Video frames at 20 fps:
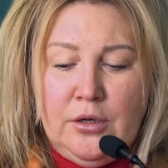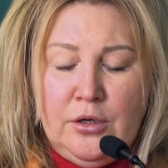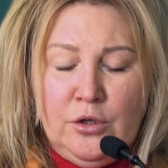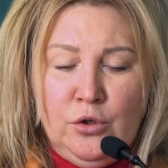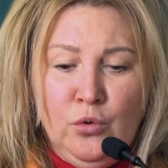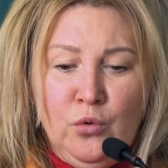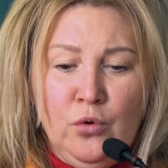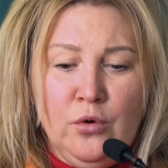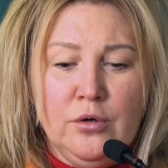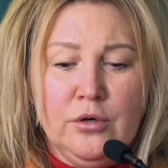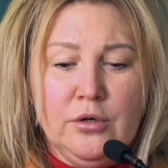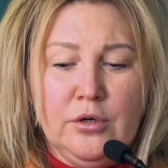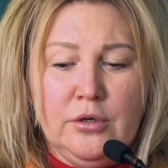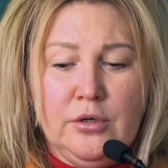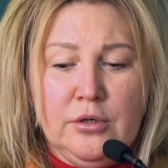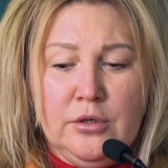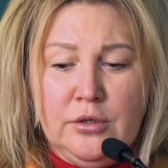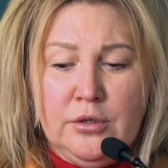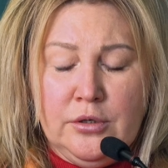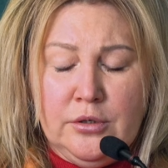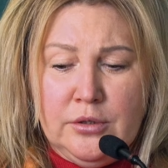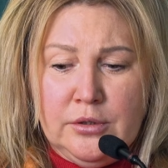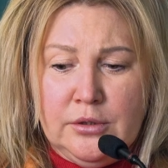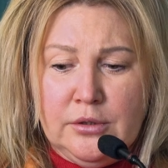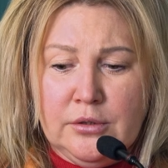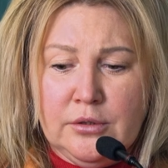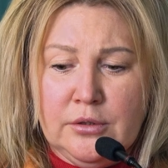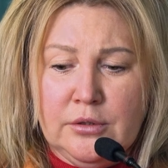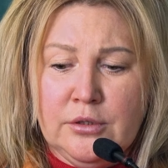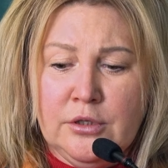Но
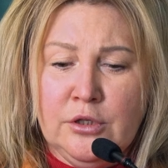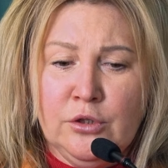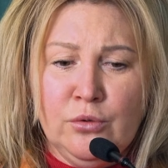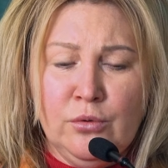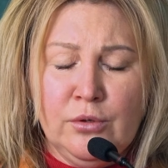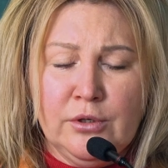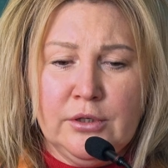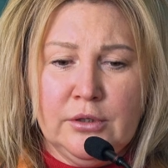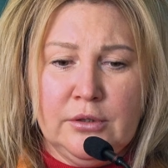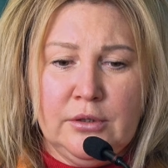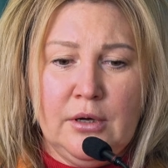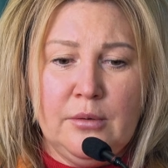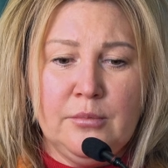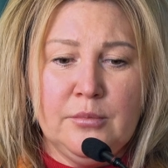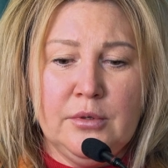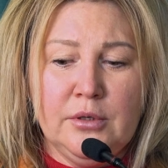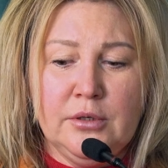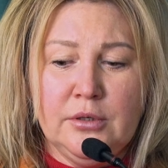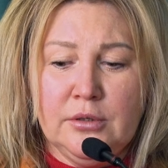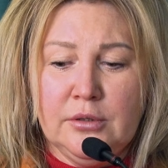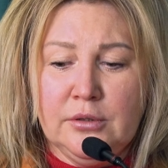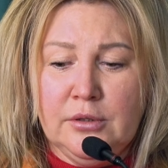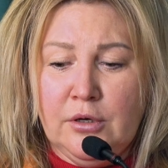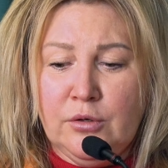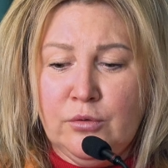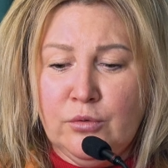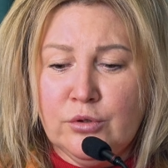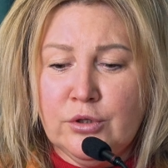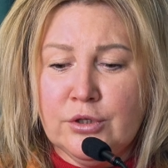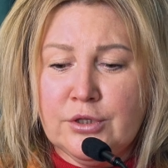э, не только там
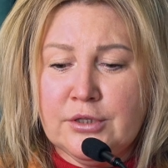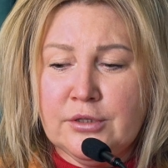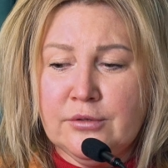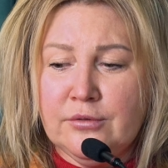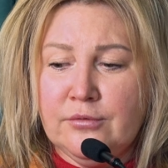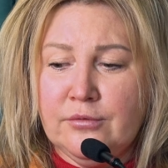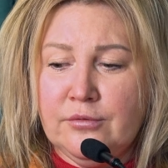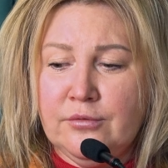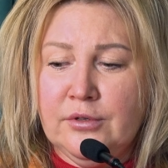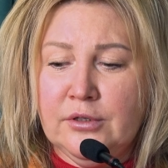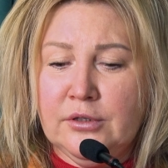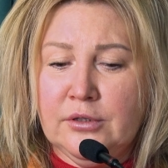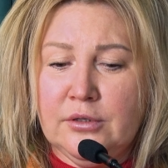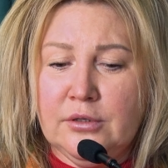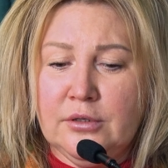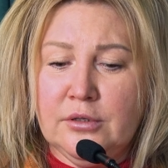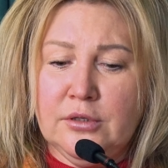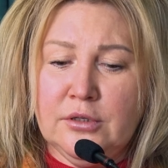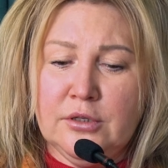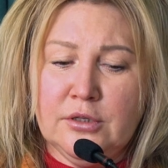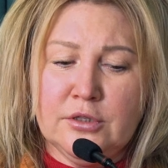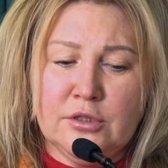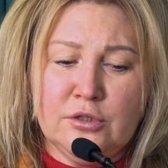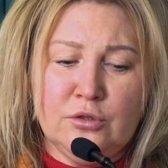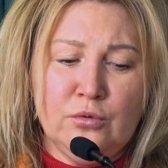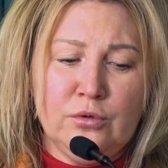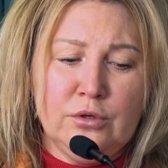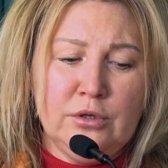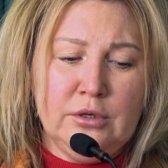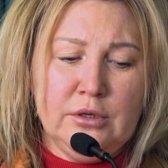находятся в этой
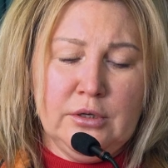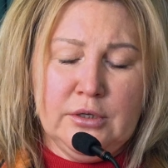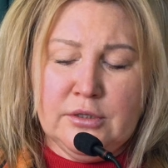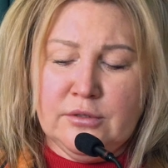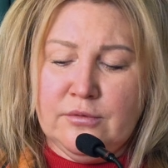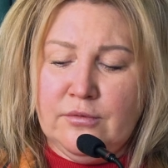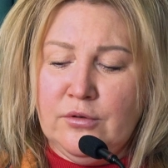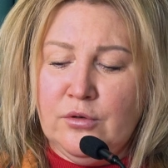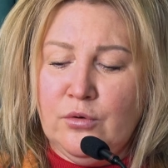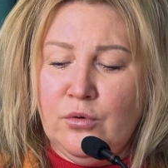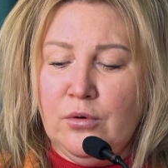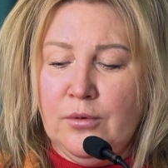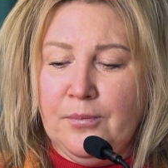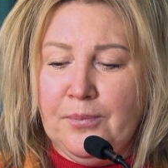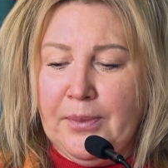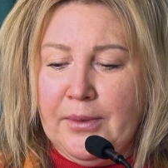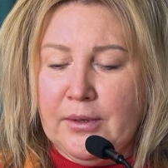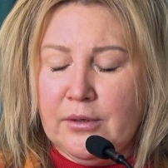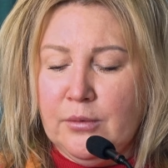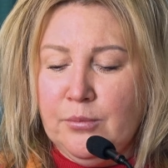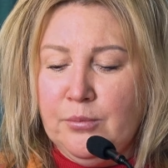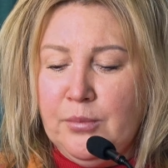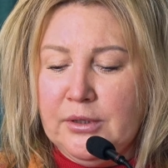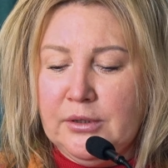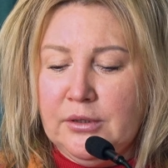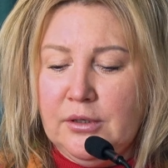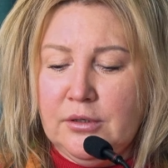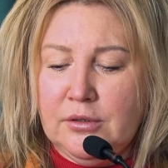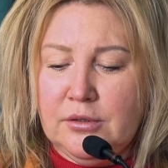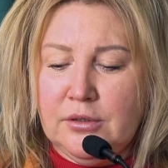зоне СВО
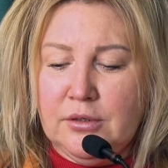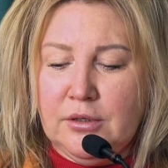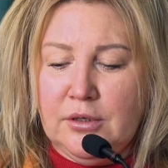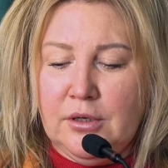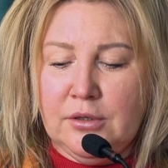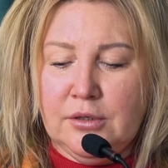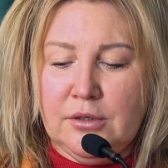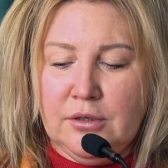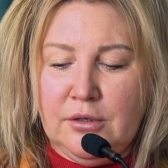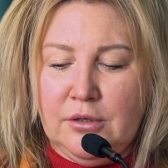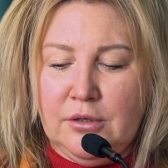комбатанты, это